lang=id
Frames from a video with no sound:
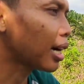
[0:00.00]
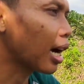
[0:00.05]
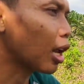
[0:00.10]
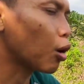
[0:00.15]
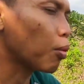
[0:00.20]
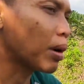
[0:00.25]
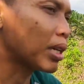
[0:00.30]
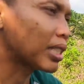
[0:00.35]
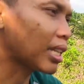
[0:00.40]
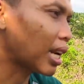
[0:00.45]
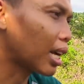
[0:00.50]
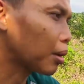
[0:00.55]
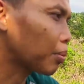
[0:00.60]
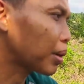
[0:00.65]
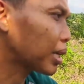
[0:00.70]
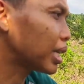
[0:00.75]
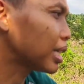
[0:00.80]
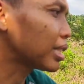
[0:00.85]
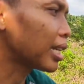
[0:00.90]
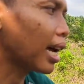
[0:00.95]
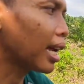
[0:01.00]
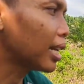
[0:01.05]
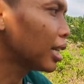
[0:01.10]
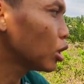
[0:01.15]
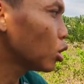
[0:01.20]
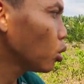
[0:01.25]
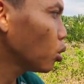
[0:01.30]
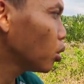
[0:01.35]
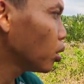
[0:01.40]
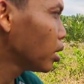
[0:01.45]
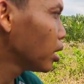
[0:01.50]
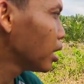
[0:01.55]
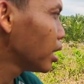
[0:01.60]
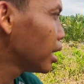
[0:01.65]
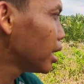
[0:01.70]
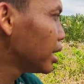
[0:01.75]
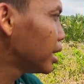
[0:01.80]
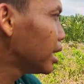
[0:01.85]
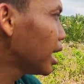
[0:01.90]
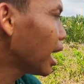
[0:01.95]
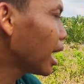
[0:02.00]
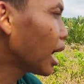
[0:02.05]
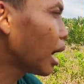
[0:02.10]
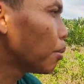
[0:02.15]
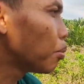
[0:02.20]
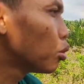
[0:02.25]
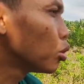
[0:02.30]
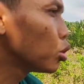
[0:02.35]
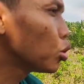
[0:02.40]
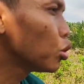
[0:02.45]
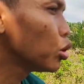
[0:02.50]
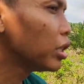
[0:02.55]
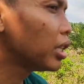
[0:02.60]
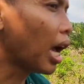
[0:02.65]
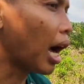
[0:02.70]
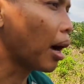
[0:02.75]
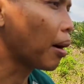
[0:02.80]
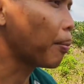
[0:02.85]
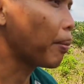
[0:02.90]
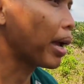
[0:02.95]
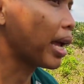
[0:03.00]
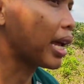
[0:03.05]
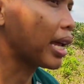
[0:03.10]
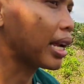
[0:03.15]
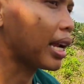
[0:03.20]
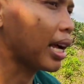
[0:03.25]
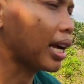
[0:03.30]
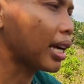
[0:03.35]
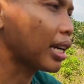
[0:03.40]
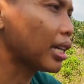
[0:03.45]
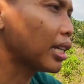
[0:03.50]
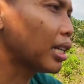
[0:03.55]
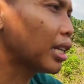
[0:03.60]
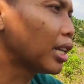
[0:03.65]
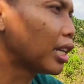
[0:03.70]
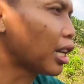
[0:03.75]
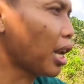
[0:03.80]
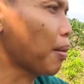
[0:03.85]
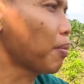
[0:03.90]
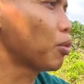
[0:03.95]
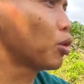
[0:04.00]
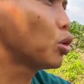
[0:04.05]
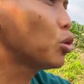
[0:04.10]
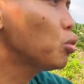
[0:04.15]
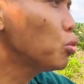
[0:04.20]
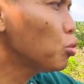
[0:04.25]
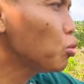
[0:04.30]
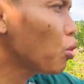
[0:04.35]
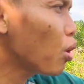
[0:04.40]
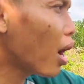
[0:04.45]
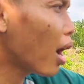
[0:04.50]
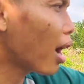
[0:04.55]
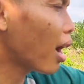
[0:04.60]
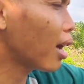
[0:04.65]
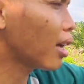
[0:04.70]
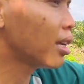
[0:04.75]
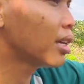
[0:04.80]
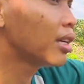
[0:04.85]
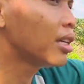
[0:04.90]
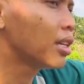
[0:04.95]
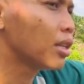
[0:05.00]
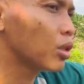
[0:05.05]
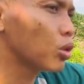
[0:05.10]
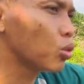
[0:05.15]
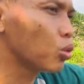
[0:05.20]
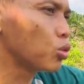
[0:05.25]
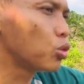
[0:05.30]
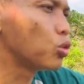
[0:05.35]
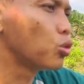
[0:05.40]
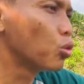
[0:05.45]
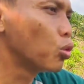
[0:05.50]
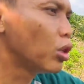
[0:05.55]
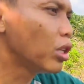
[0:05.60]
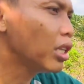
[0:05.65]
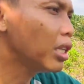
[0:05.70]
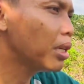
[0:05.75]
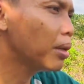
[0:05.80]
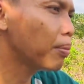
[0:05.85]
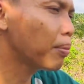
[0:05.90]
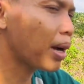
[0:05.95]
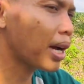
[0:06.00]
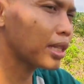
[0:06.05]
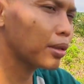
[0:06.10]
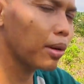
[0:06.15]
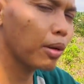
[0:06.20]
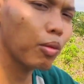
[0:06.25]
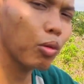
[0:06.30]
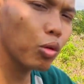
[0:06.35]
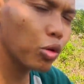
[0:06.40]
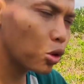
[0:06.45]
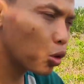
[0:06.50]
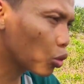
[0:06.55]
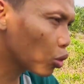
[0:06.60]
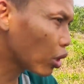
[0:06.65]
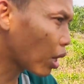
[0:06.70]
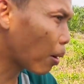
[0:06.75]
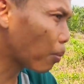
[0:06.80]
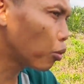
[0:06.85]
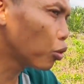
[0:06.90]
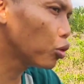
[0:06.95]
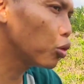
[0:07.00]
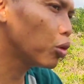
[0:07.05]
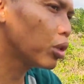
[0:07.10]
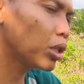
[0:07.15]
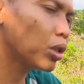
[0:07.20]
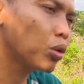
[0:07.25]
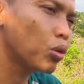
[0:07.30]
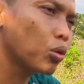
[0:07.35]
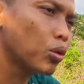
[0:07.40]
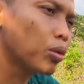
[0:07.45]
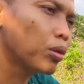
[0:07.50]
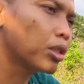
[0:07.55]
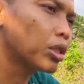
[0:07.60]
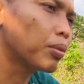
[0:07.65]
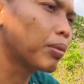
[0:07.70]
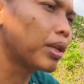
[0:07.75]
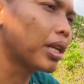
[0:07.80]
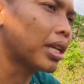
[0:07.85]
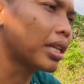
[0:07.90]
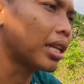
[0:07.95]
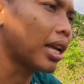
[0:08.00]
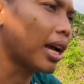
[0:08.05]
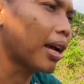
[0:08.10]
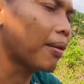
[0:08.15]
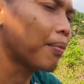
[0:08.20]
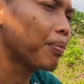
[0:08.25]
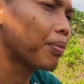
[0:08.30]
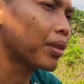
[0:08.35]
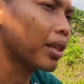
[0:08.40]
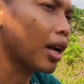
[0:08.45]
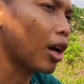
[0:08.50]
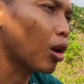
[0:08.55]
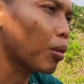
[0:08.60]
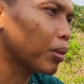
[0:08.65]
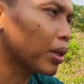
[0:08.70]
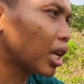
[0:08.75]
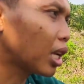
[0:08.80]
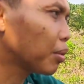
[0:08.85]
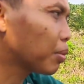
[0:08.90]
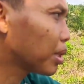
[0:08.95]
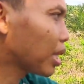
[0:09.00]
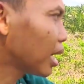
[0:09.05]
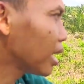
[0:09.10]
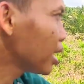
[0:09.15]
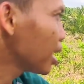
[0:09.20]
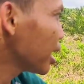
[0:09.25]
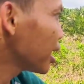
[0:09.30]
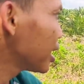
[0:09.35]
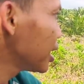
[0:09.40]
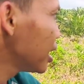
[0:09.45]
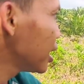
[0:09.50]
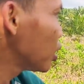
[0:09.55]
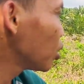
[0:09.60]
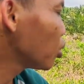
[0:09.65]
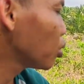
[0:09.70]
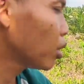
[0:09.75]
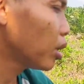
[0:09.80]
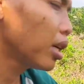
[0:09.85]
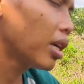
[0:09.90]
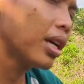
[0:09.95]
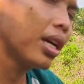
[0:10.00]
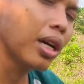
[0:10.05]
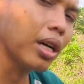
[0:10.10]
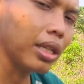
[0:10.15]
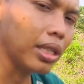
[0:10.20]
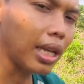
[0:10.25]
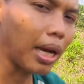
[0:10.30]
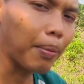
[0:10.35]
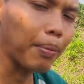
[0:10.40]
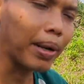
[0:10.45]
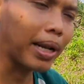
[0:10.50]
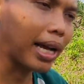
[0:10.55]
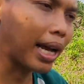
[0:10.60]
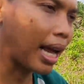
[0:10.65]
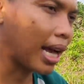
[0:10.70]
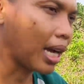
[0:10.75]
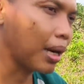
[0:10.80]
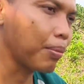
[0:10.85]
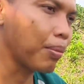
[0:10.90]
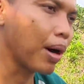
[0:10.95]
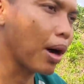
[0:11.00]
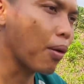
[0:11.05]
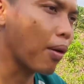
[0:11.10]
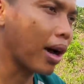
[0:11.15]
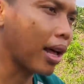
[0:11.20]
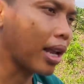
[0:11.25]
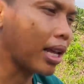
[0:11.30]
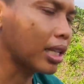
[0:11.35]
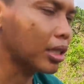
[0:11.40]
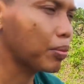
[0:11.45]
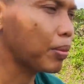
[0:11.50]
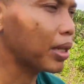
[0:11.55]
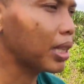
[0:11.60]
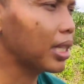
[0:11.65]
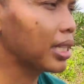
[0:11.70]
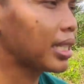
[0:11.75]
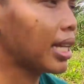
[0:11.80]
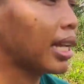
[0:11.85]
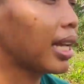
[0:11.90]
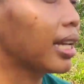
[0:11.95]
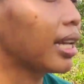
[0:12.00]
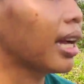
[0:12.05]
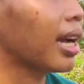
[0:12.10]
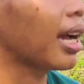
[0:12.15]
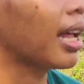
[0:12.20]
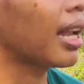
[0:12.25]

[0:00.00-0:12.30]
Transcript: kalau masyarakat pedesaan itu dia nggak butuh yang merek 62 75 90 itu nggak butuh itu sebenarnya kalau petani-petani kayak gini tuh yang menengah ke bawah lah seperti saya ya